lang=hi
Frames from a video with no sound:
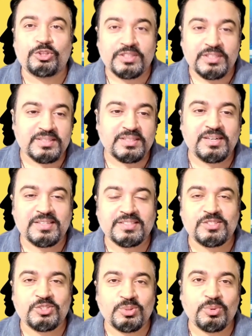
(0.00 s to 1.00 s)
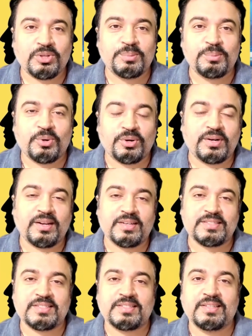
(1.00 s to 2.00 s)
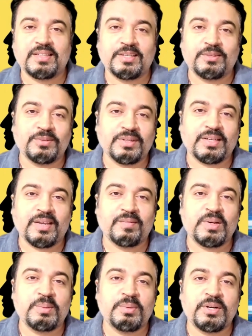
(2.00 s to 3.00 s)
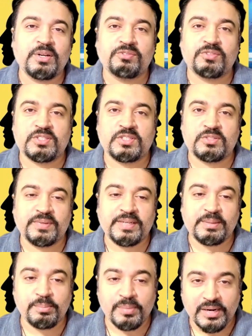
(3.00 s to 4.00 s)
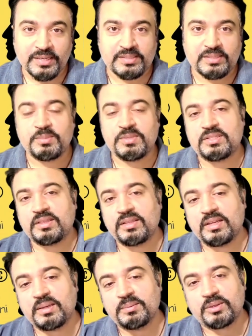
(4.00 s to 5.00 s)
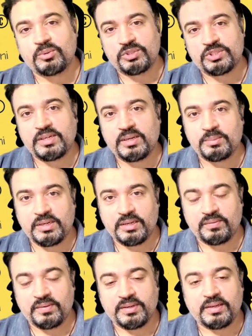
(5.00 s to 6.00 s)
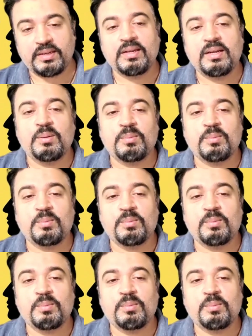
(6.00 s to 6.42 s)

और तीसरा लेसन जो बहुत इंपॉर्टेंट आज की जिंदगी हुई है कि एवरीबडी ऑफ अस इज वेरी ब्लेस्ड हमें जिंदगी में खुशियां मिली हुई हैं